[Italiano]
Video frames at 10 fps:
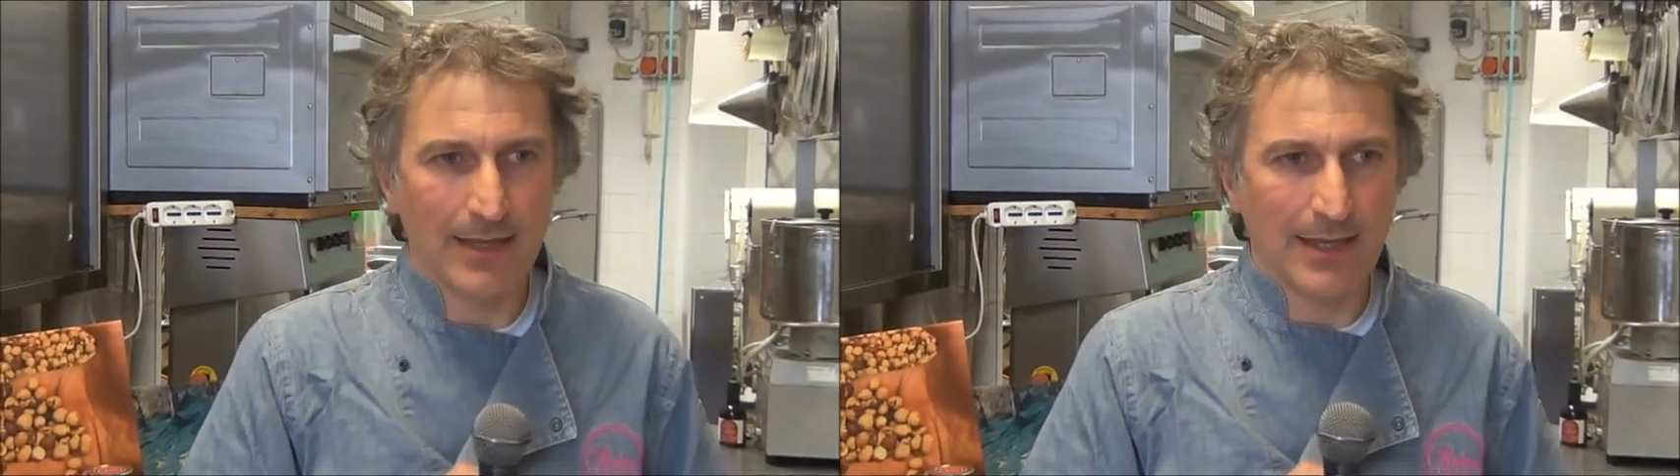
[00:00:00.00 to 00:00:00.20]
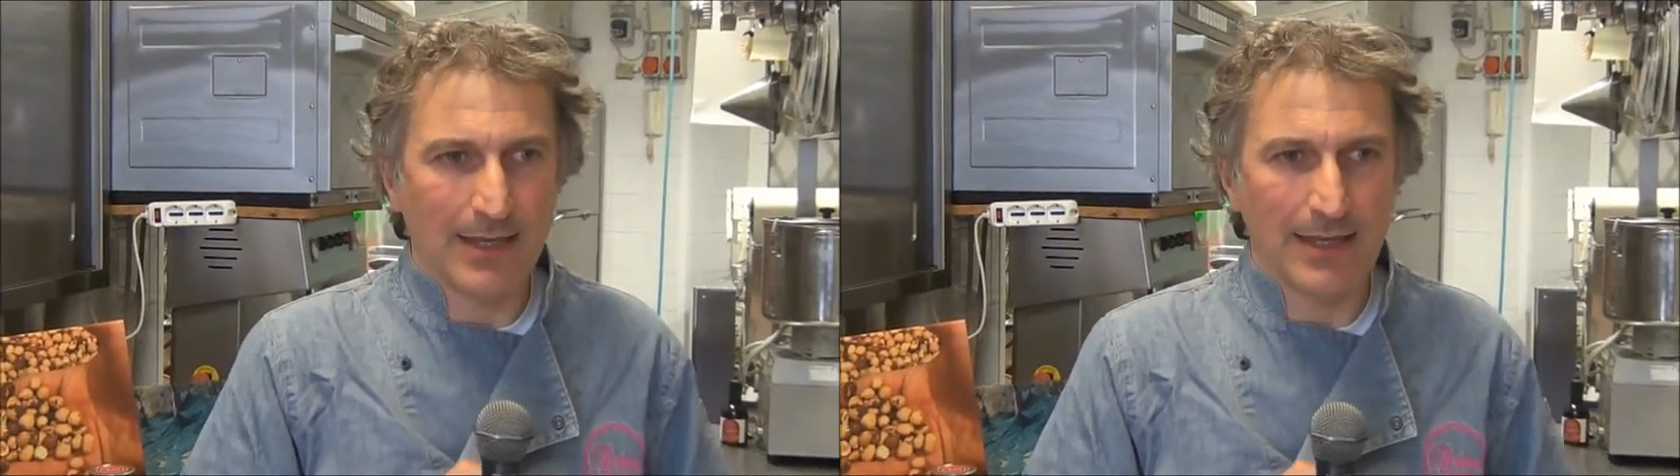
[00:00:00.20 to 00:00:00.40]

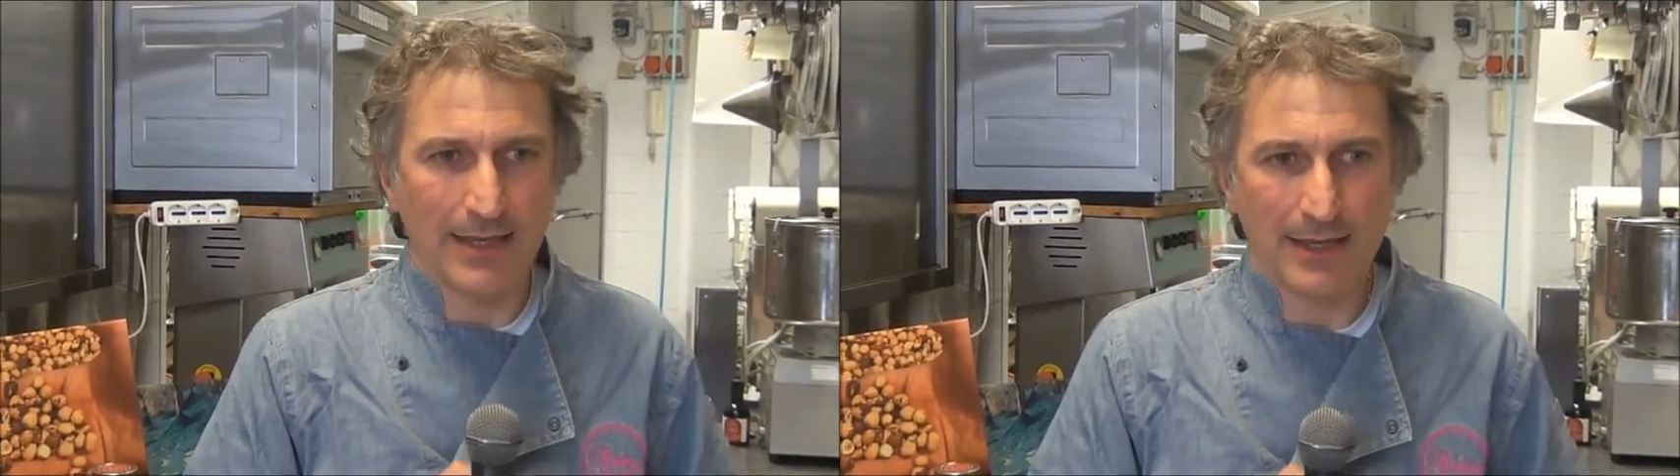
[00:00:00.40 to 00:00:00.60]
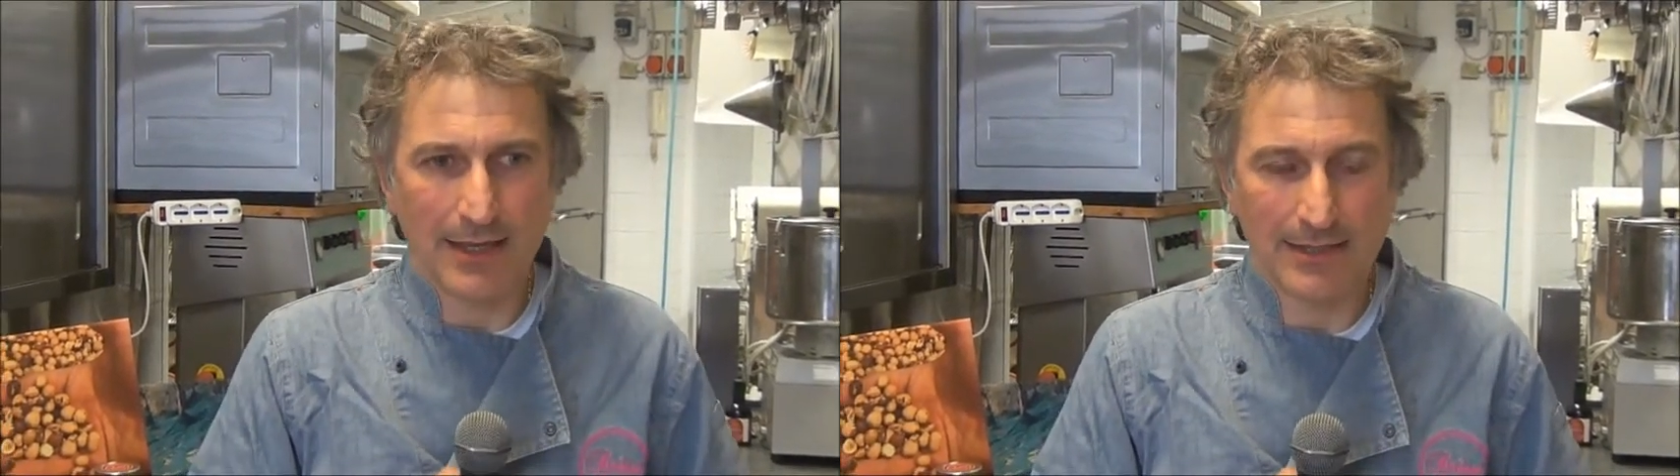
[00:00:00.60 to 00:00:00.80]

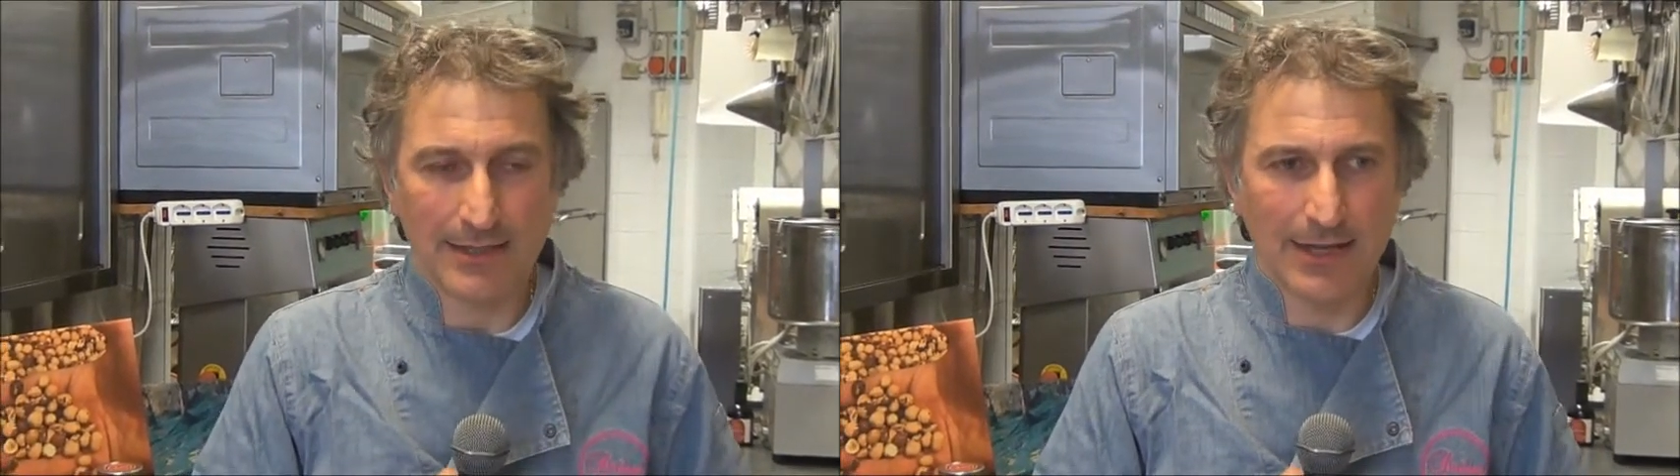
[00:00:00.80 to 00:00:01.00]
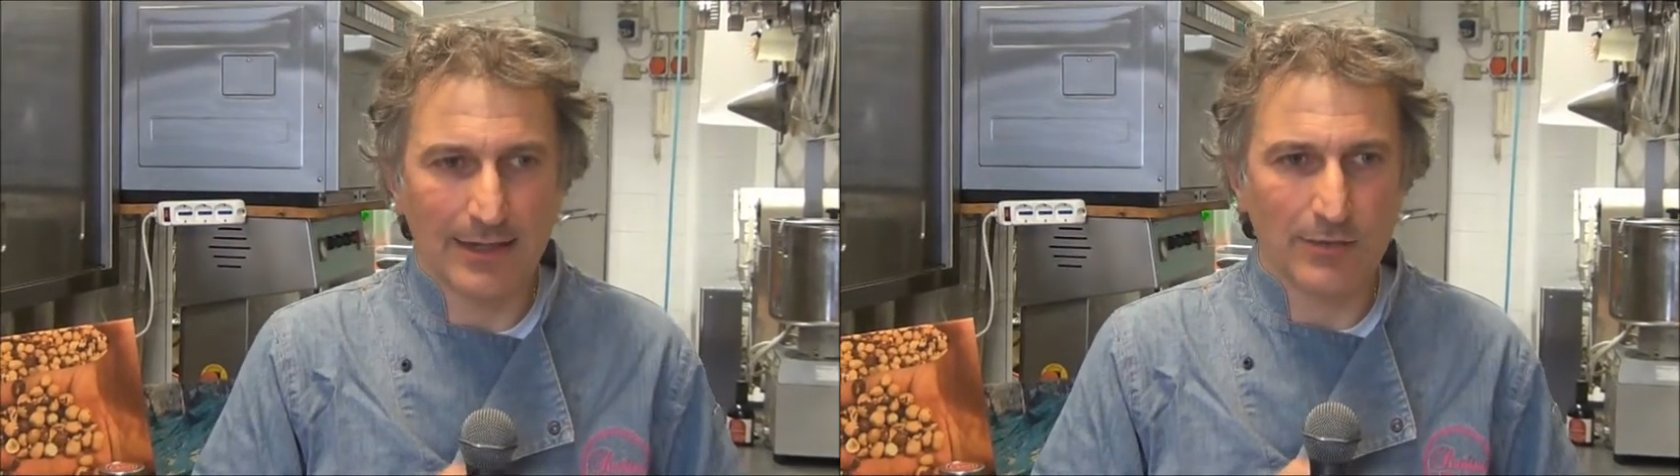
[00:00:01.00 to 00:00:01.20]
e, ed
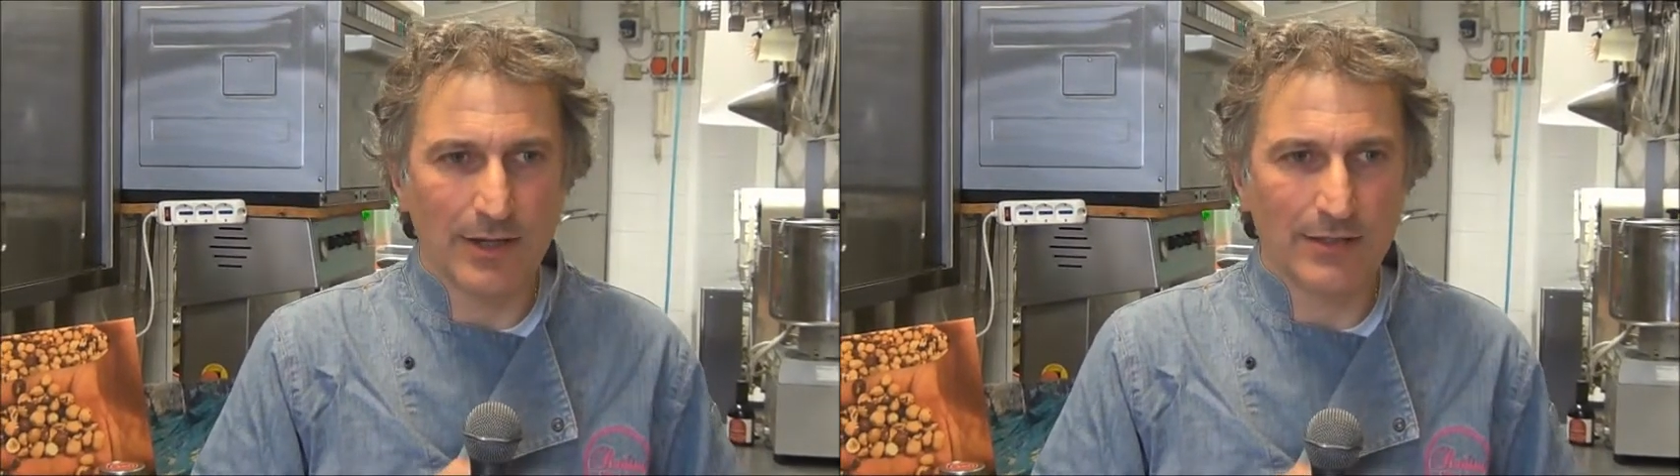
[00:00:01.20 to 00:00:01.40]
è nato